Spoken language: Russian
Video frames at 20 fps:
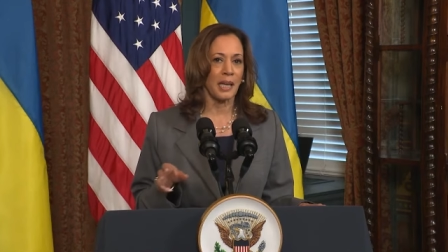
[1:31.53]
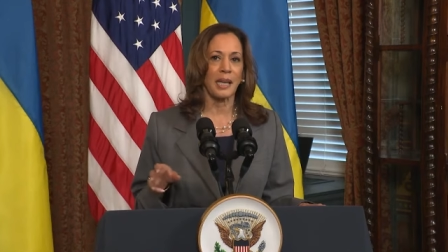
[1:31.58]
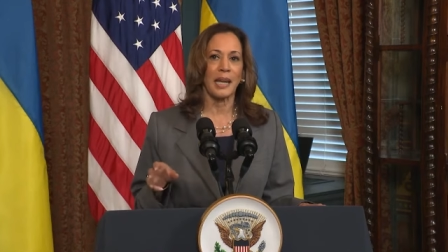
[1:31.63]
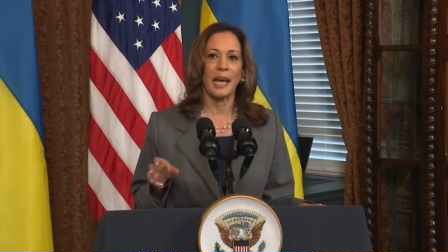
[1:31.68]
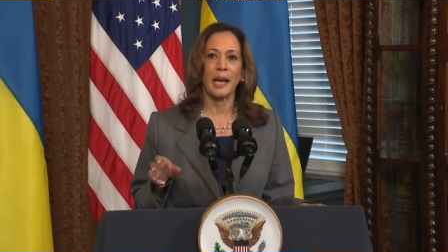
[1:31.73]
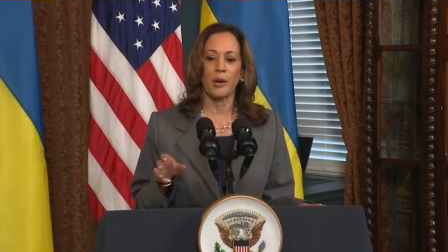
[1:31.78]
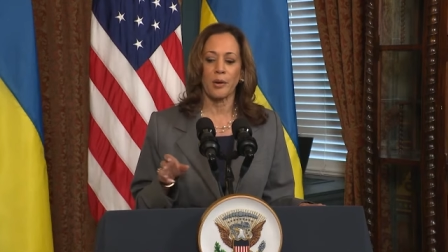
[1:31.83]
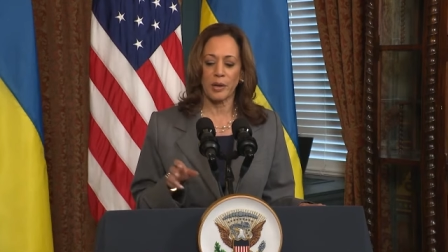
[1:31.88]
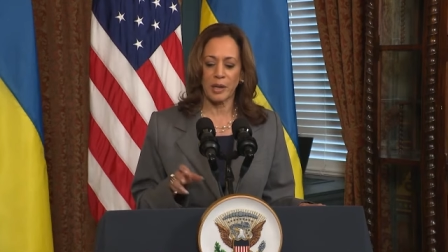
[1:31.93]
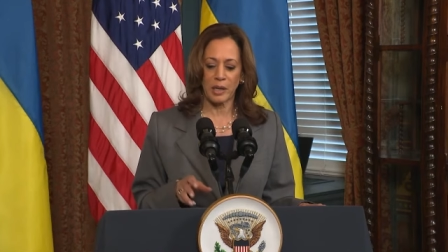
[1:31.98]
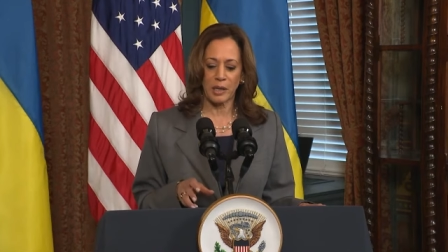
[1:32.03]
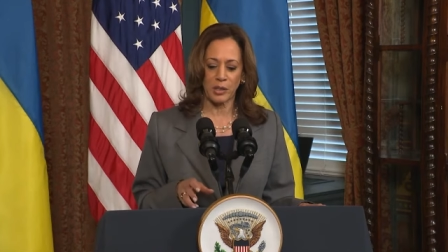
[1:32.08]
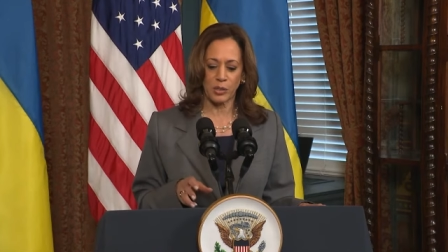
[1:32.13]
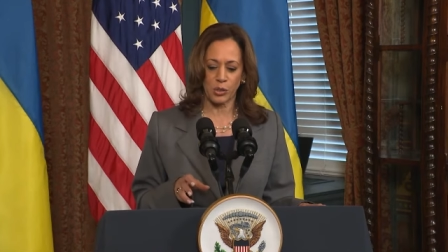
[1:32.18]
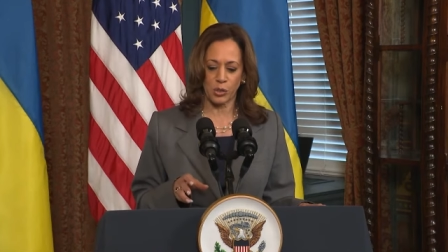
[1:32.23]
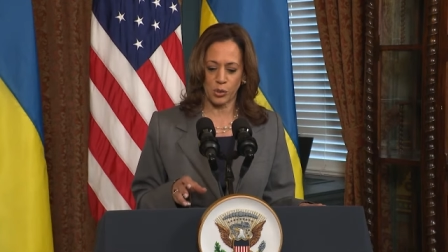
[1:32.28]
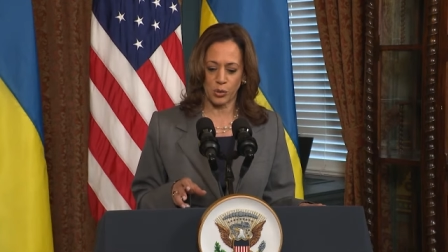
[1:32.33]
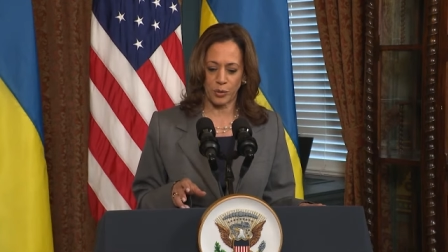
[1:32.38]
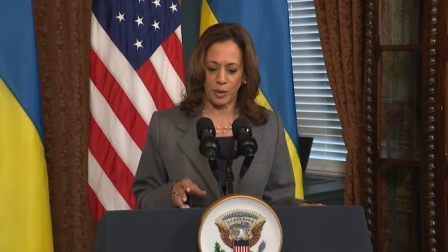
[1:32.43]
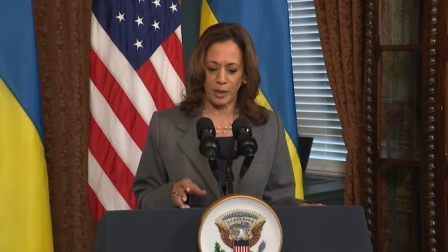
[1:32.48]
истории
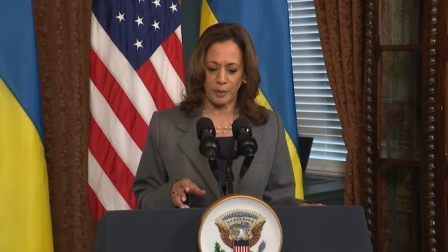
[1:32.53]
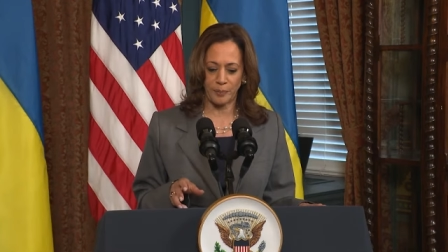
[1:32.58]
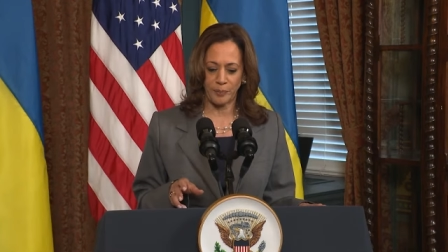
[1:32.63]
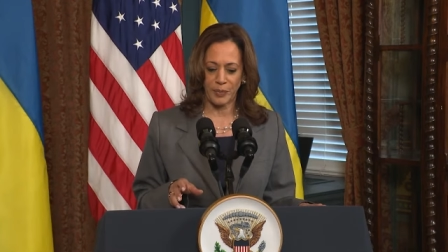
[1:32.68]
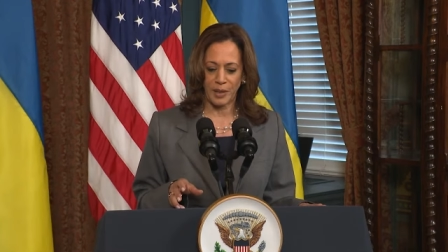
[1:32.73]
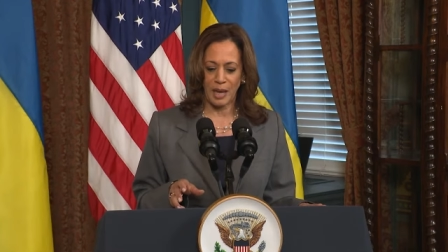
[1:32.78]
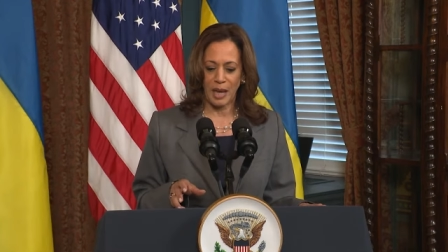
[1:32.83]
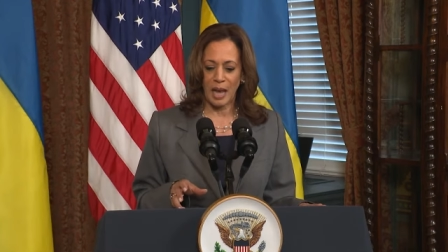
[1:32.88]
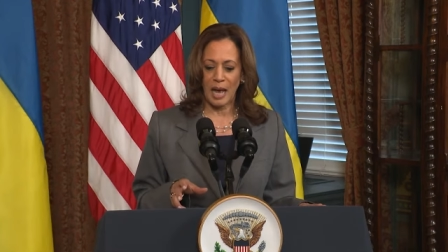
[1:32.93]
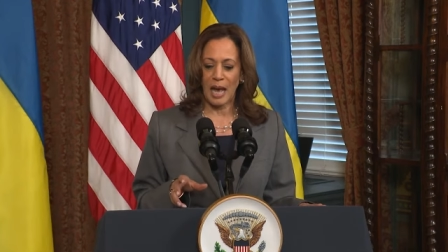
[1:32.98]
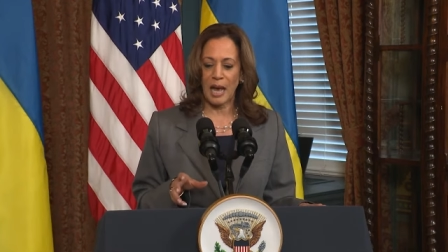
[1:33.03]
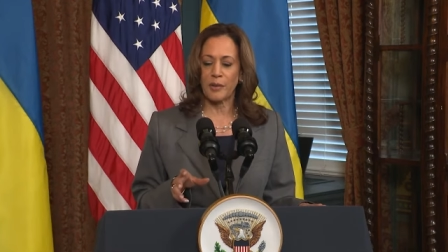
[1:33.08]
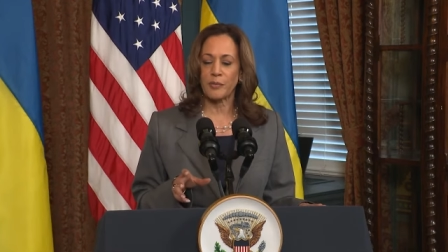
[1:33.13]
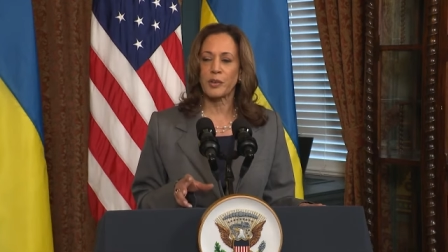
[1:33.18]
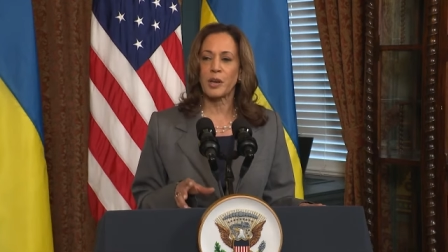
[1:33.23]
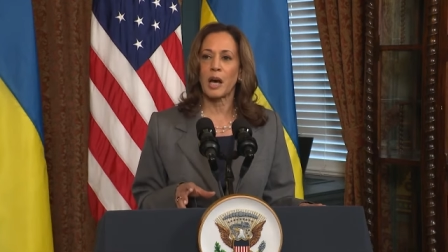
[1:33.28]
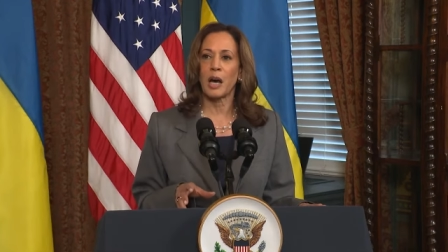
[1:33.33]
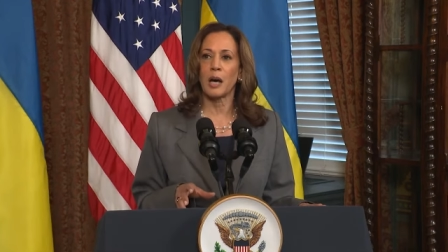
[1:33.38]
были связаны с тем,